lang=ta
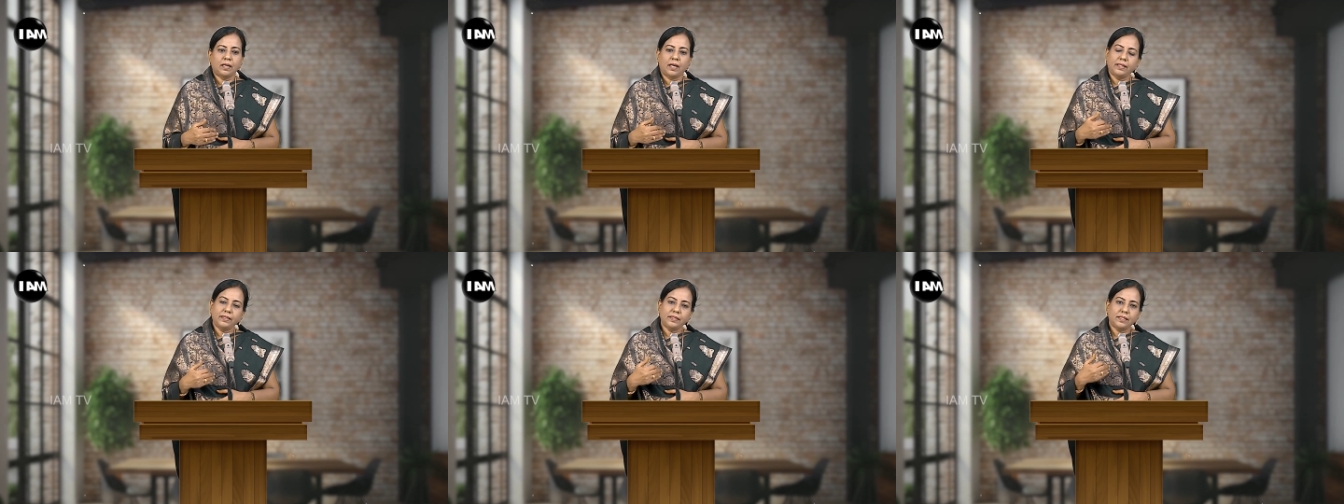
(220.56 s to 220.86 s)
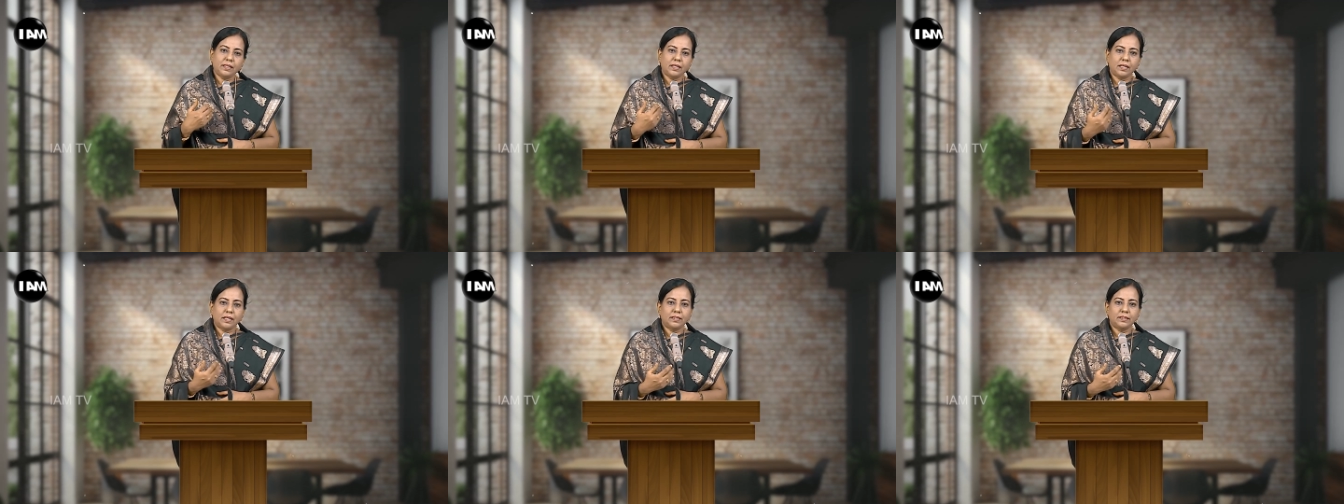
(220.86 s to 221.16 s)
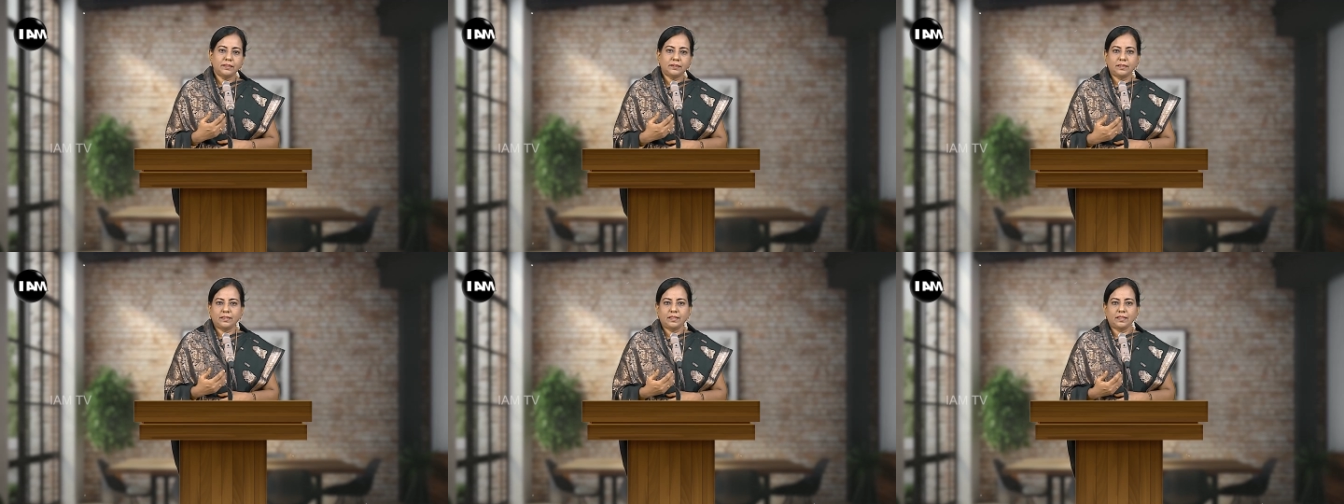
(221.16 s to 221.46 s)
அந்த
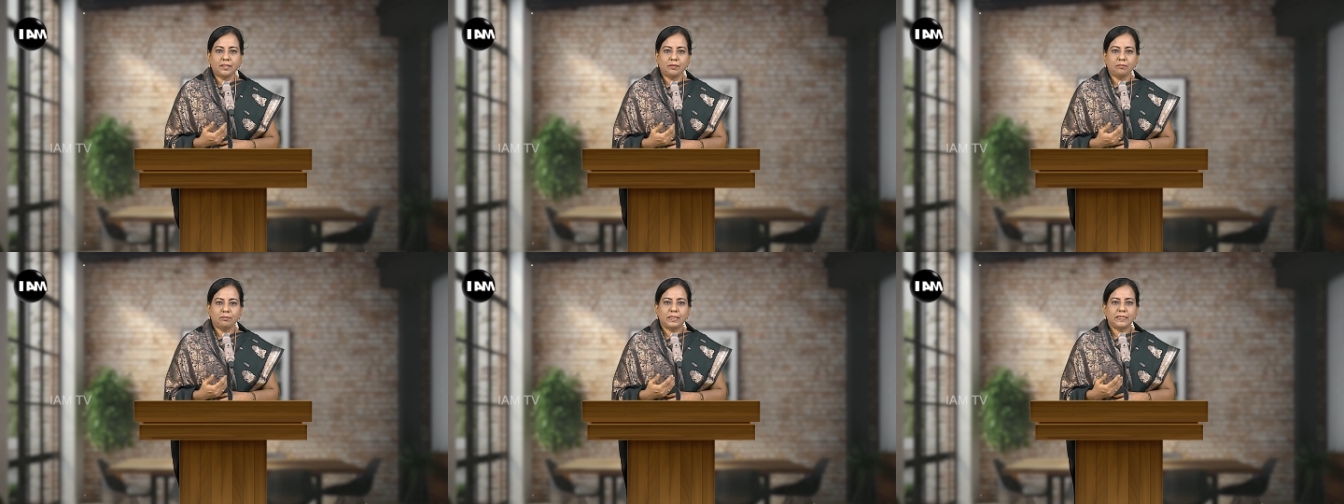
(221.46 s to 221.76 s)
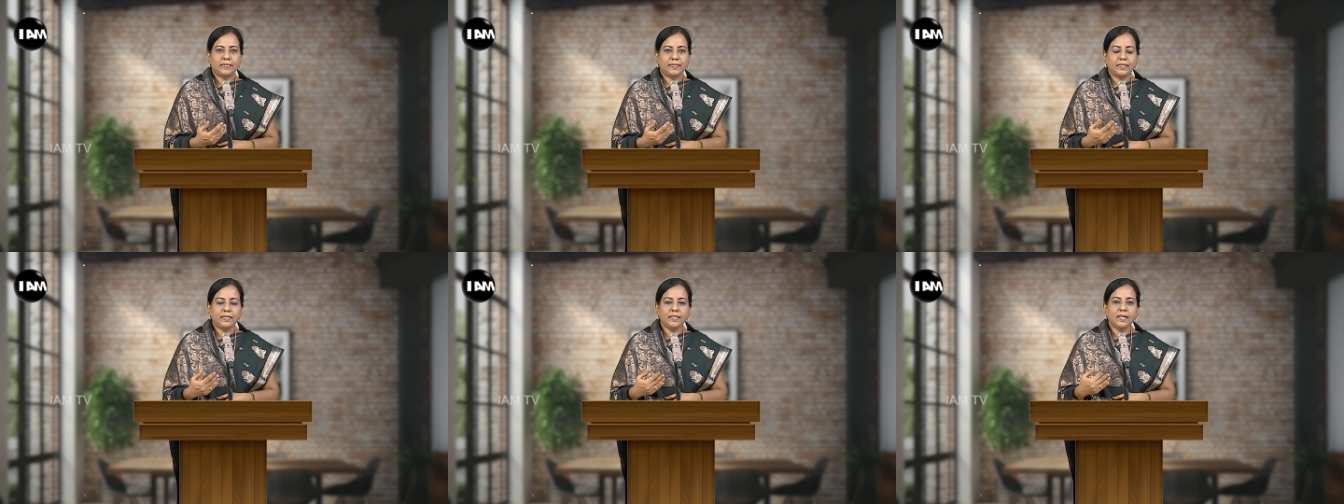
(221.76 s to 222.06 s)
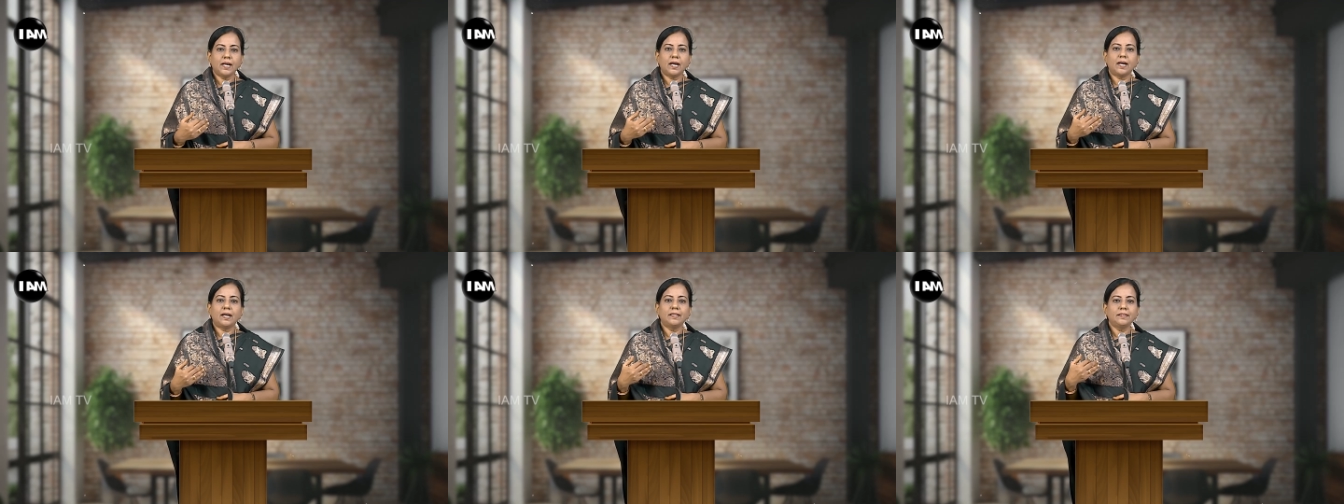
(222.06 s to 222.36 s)
காலத்துலலாம் பார்த்திங்கன்னா
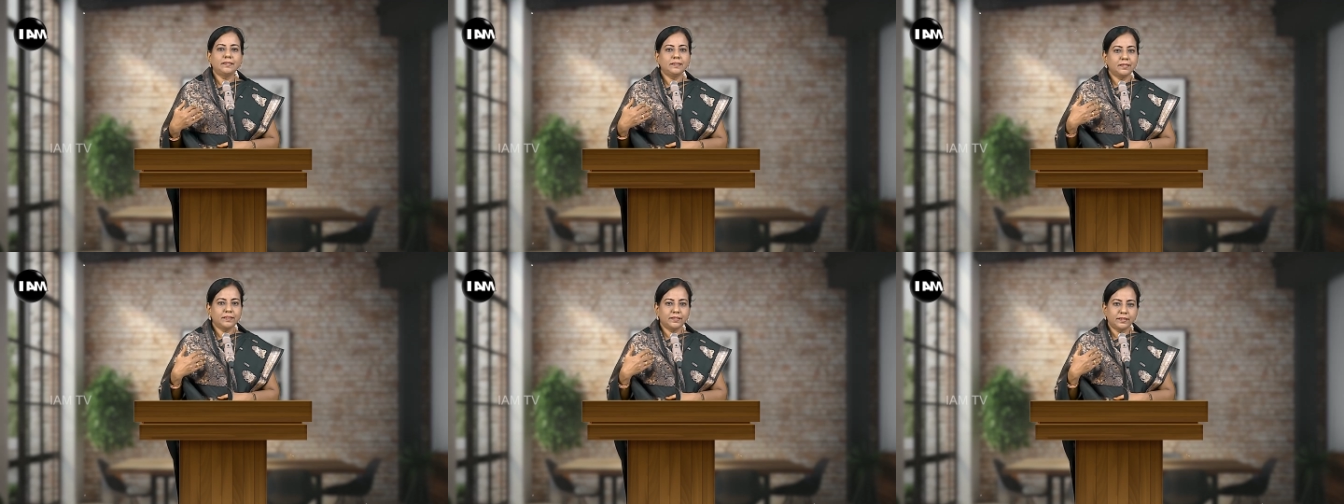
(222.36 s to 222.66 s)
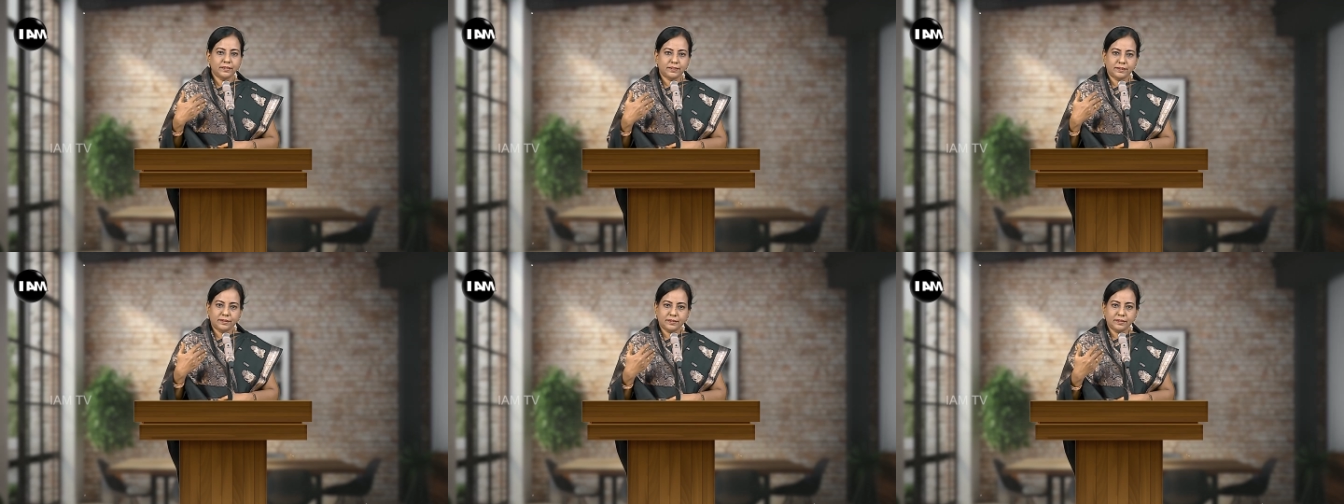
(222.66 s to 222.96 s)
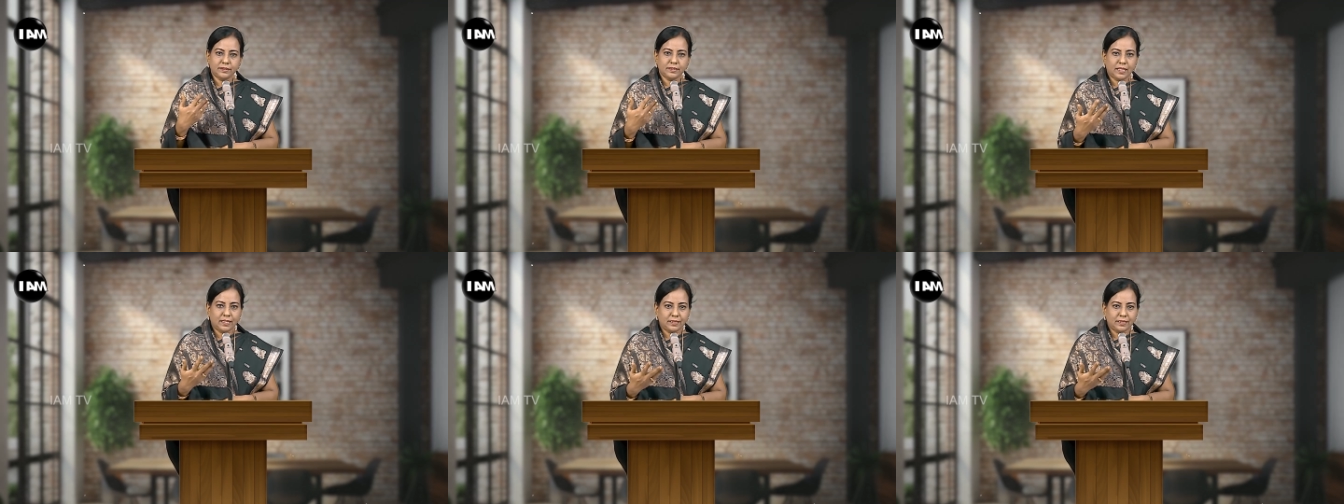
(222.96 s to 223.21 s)
ஆண்களுக்கு